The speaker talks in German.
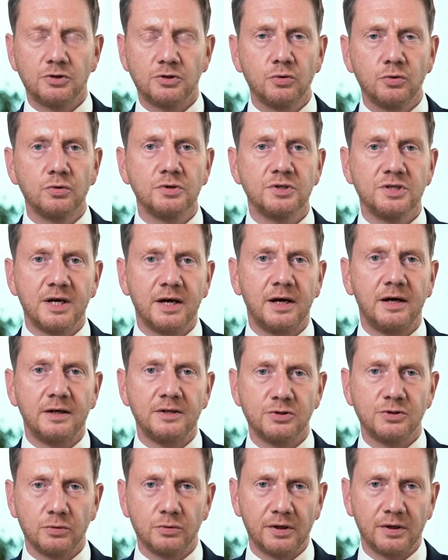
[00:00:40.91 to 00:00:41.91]
so sehr
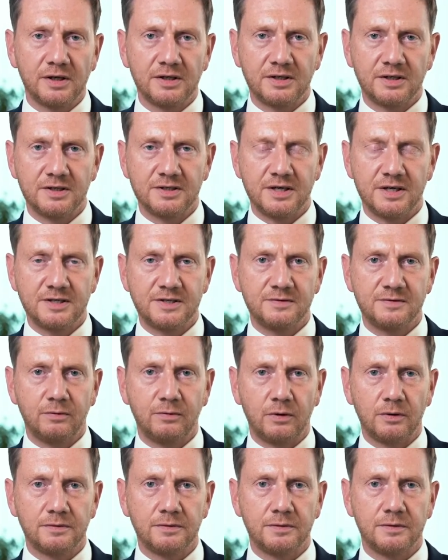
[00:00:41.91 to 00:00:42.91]
ins Unrecht gesetzt
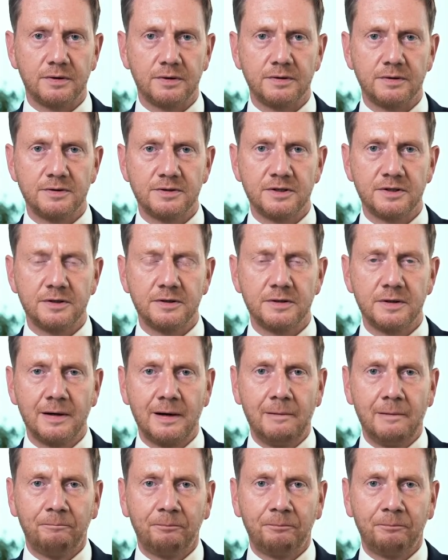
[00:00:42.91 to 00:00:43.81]
worden äh, sind,